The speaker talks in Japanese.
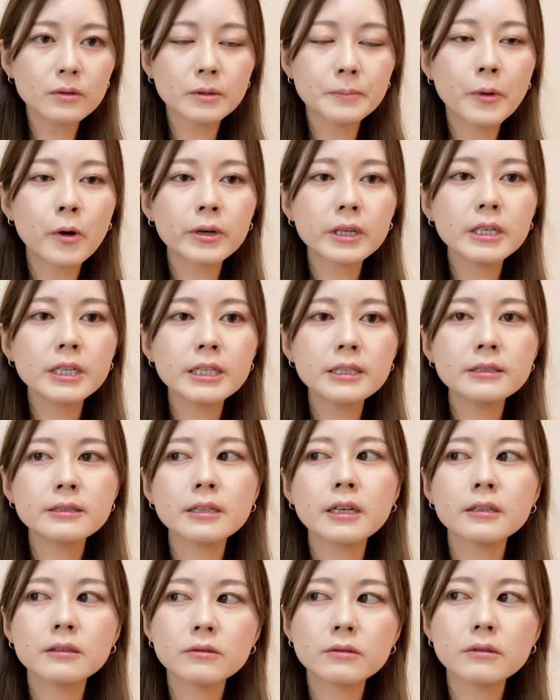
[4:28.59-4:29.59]
このポリリン
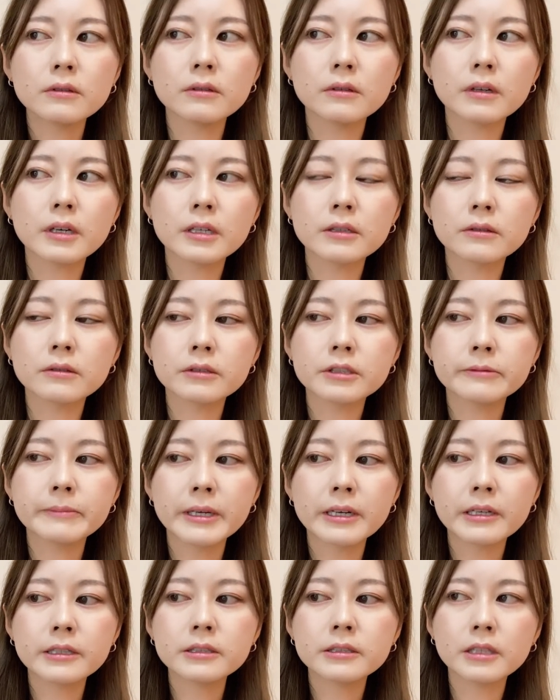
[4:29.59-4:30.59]
酸の、あの、素
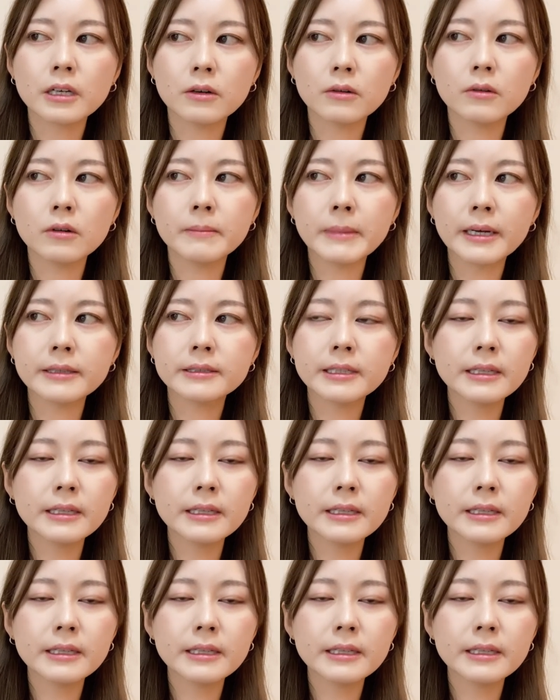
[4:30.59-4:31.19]
晴らしさを、まあ、